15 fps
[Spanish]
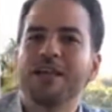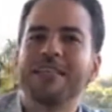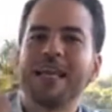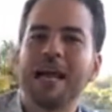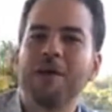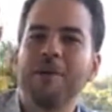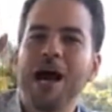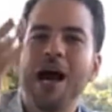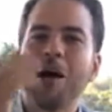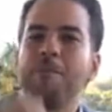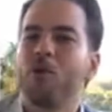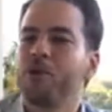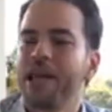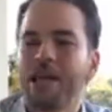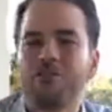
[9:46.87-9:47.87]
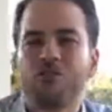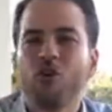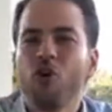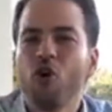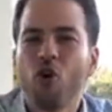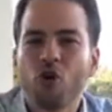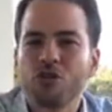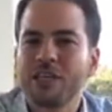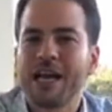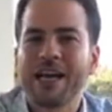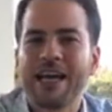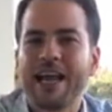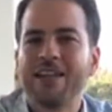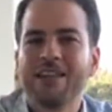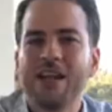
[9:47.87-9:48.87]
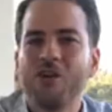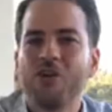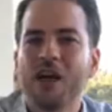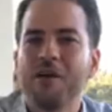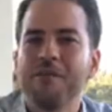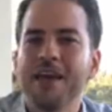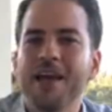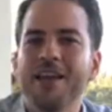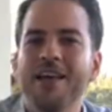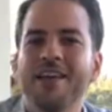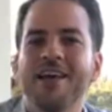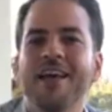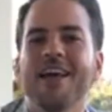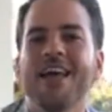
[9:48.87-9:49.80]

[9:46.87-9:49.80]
Trabaja porque son cosas grandes lo que vienen